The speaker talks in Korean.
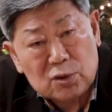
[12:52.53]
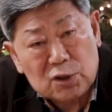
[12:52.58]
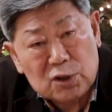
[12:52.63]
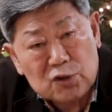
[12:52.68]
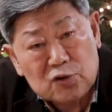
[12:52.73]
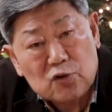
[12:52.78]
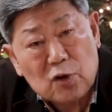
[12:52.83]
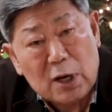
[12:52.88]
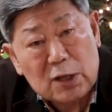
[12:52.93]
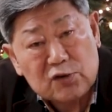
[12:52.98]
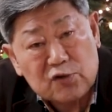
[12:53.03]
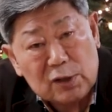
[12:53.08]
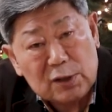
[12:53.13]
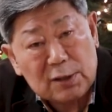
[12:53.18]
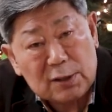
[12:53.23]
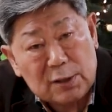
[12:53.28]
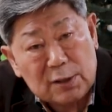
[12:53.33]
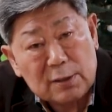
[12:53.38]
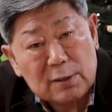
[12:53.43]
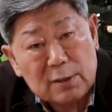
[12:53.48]
진출할 수
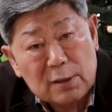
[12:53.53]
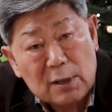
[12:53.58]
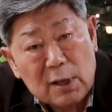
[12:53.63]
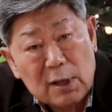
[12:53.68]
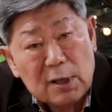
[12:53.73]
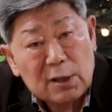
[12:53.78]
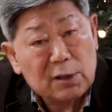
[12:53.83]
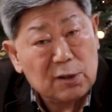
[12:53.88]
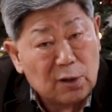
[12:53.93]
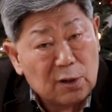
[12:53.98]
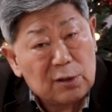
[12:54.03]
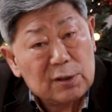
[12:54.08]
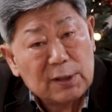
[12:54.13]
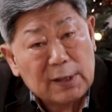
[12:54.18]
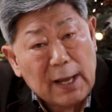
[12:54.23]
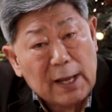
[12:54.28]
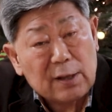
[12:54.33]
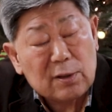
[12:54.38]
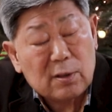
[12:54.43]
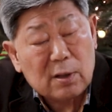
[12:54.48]
있는 그런
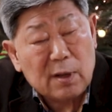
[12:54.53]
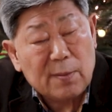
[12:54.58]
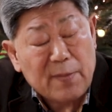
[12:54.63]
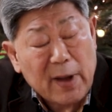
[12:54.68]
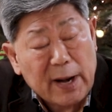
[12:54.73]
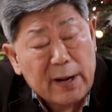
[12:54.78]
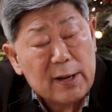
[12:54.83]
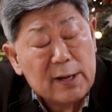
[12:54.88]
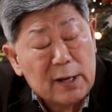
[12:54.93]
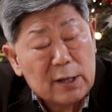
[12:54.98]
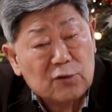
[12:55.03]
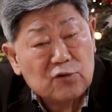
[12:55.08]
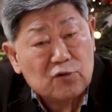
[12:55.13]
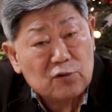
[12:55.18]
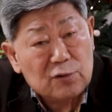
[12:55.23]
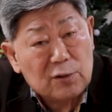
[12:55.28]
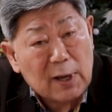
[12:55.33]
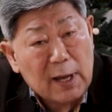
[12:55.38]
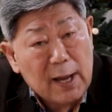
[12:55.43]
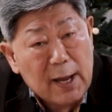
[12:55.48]
계기를 마련해
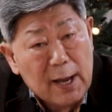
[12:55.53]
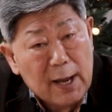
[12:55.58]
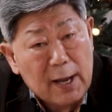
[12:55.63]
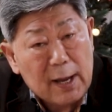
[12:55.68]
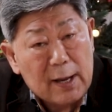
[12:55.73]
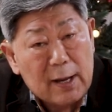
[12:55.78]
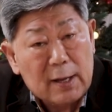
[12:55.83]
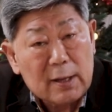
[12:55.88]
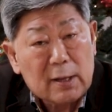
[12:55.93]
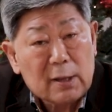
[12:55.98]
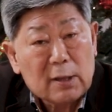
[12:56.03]
주는 게